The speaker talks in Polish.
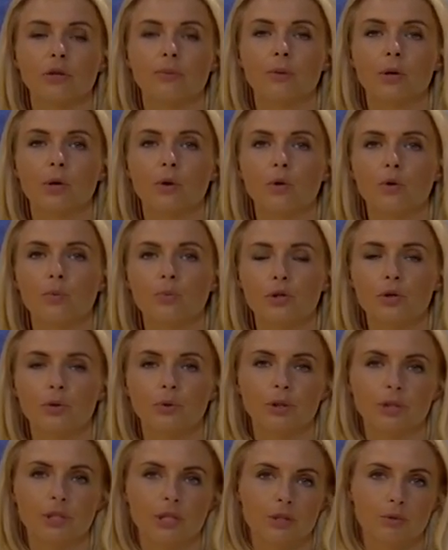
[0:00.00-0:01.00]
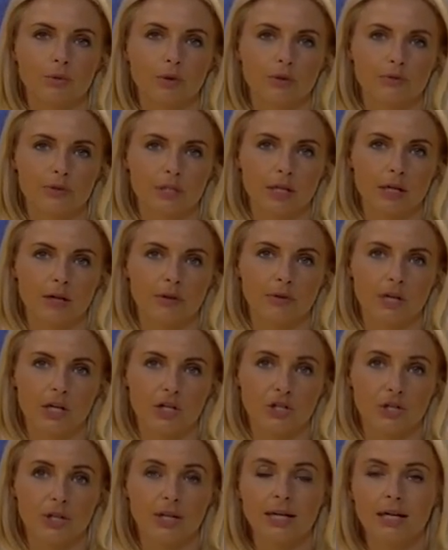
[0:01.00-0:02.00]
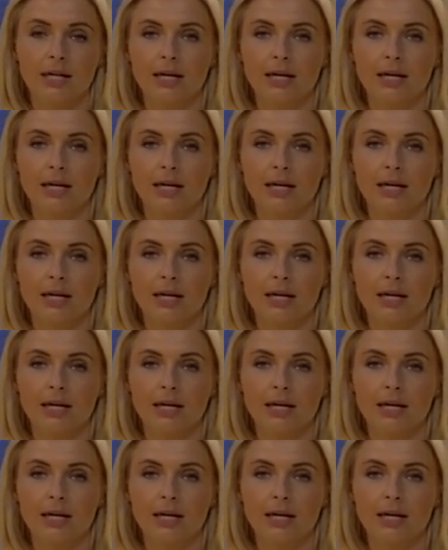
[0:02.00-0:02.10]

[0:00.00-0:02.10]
bloku przy ulicy Sułkowskiego w Lesznie.